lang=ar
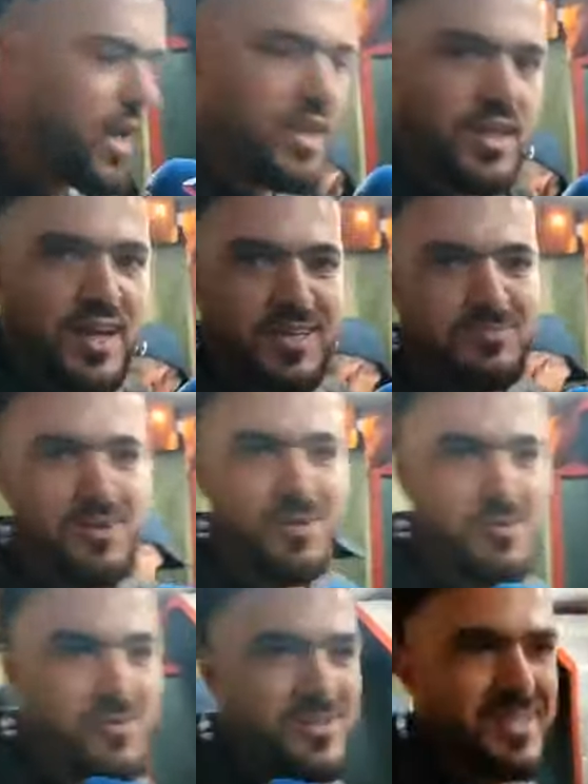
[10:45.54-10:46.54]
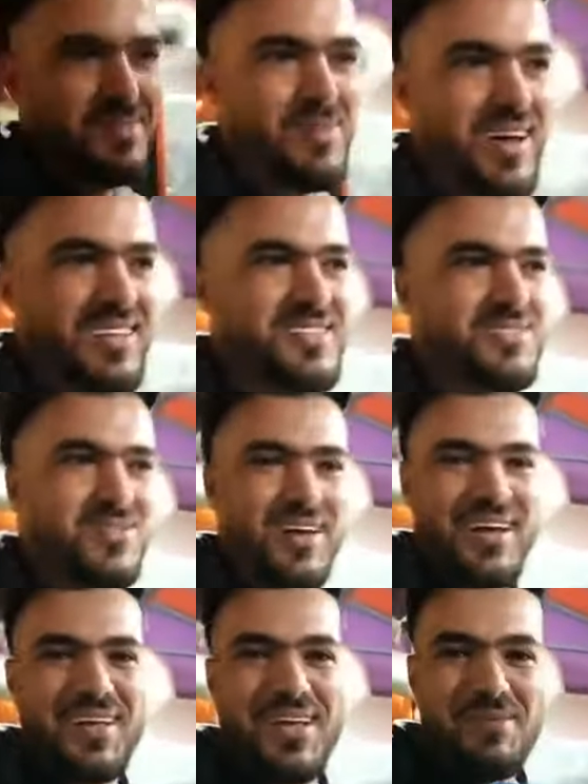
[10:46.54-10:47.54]
اتلاقيت مع المباشره ما غاديش نقول
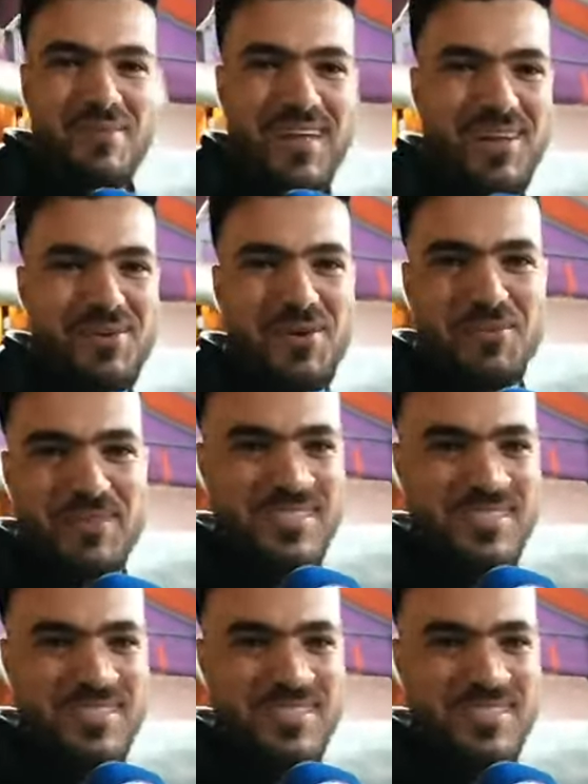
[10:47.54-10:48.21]
غير كلمه راه نقول